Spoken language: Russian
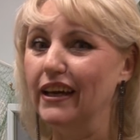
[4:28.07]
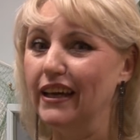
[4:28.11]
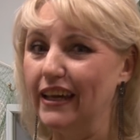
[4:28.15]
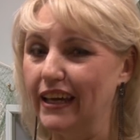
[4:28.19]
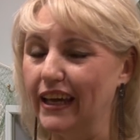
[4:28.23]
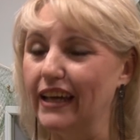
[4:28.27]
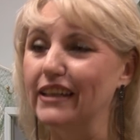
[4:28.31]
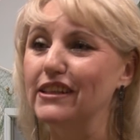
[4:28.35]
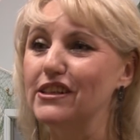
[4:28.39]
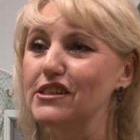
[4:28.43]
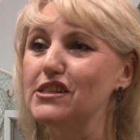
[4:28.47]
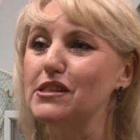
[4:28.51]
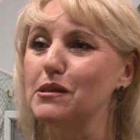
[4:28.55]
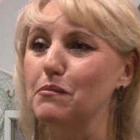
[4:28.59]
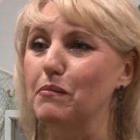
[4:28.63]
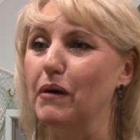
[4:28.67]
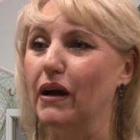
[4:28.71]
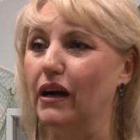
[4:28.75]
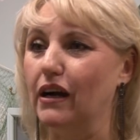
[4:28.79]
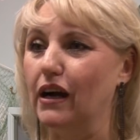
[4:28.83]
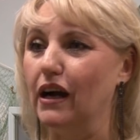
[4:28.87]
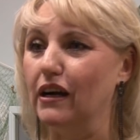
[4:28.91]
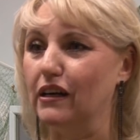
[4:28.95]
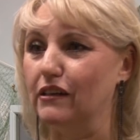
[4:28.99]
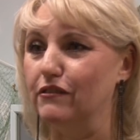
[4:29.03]
и они
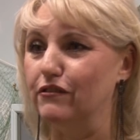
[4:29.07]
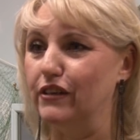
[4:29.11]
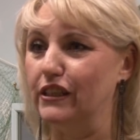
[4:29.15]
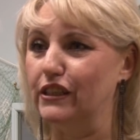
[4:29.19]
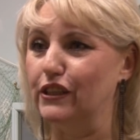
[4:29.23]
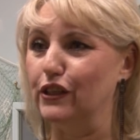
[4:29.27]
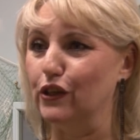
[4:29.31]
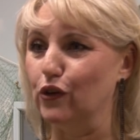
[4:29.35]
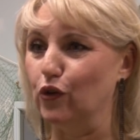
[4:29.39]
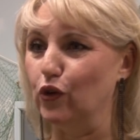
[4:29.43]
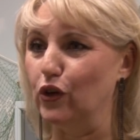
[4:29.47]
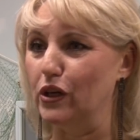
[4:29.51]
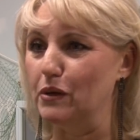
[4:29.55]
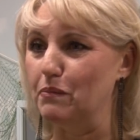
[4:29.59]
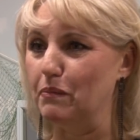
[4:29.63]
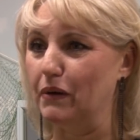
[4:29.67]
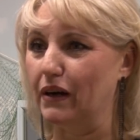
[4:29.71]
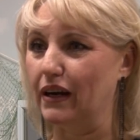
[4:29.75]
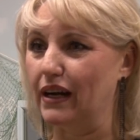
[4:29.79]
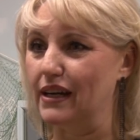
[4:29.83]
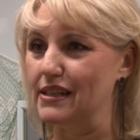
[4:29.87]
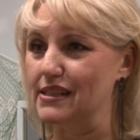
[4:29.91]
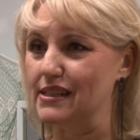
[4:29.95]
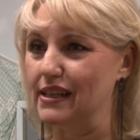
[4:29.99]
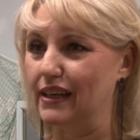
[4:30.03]
себя как в этой роли
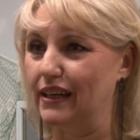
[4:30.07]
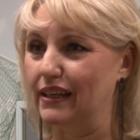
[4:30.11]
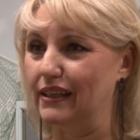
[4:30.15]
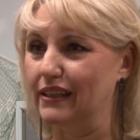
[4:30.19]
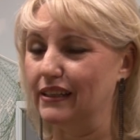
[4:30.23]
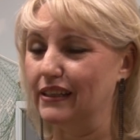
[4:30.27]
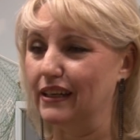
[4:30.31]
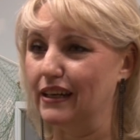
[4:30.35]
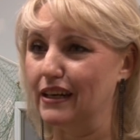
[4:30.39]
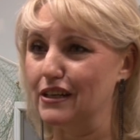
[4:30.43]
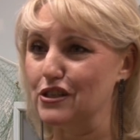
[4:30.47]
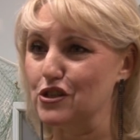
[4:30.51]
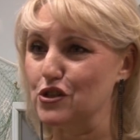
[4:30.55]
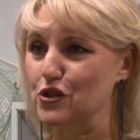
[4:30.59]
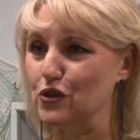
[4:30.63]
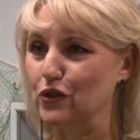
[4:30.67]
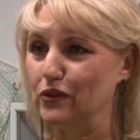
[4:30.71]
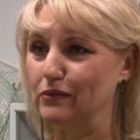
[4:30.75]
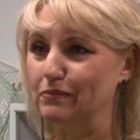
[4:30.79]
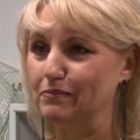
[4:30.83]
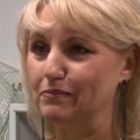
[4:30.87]
показали хорошо.